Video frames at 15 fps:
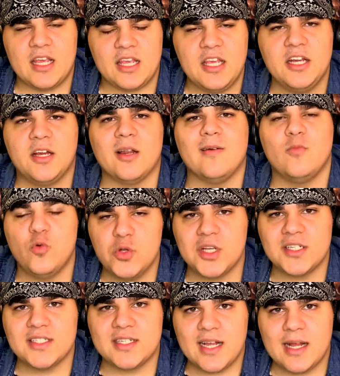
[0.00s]
игры
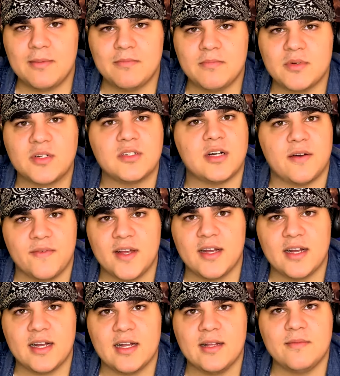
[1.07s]
мучатся,
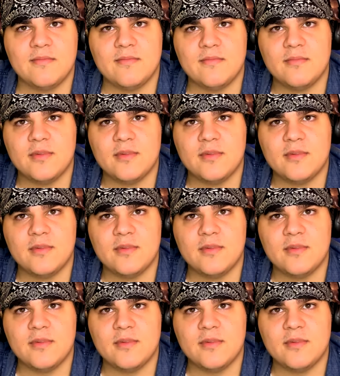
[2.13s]
лавеха